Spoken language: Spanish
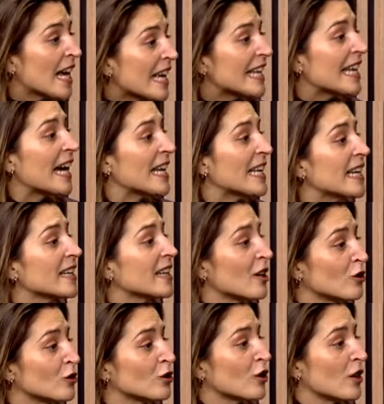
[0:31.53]
Y ahí hay que
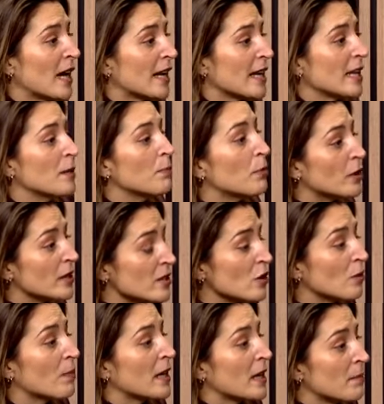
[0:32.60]
controlar. Y por
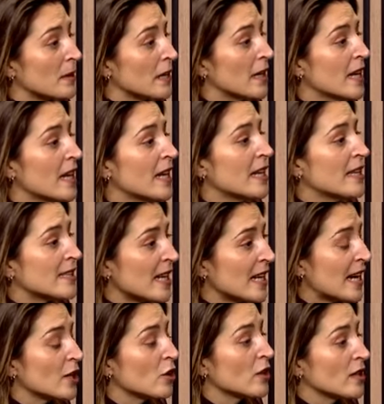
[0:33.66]
eso para mí el
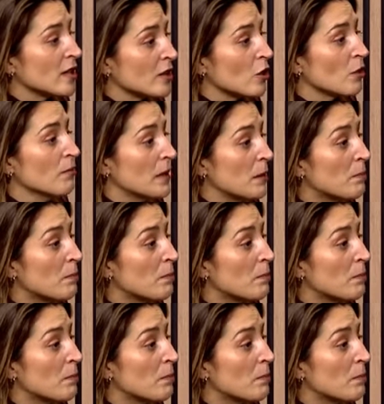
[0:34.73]
salario de 500 mil